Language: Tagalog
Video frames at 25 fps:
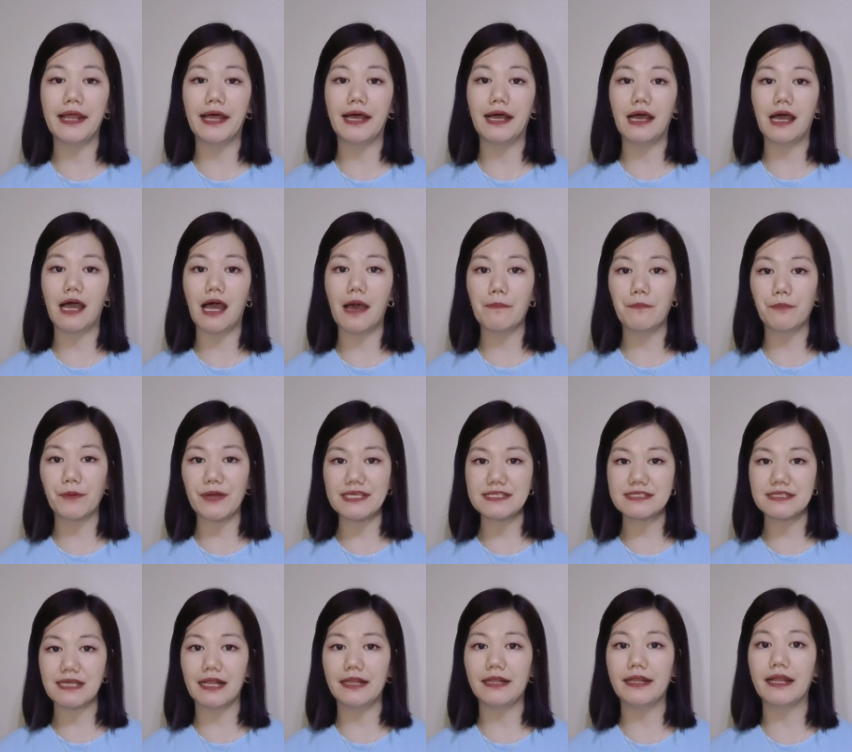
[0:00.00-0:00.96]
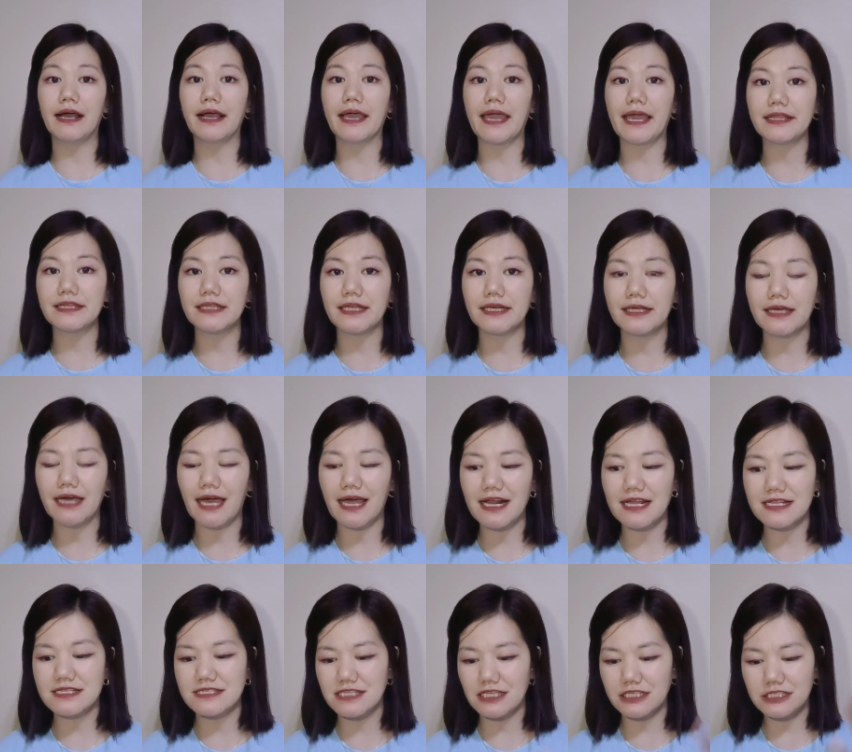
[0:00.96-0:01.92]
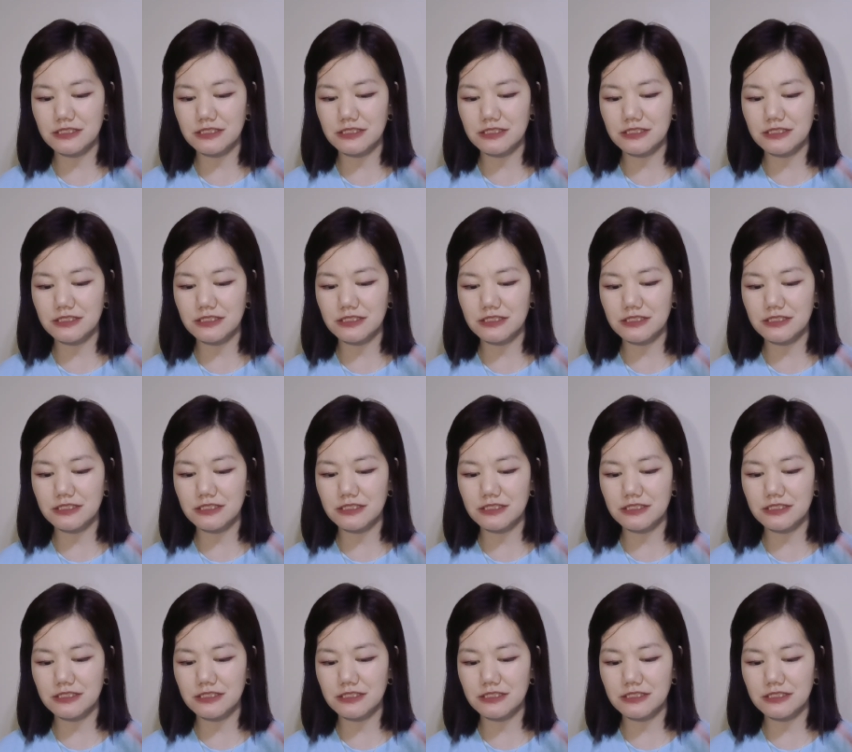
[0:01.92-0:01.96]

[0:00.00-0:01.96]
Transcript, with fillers: na appraisal ng 18 carats.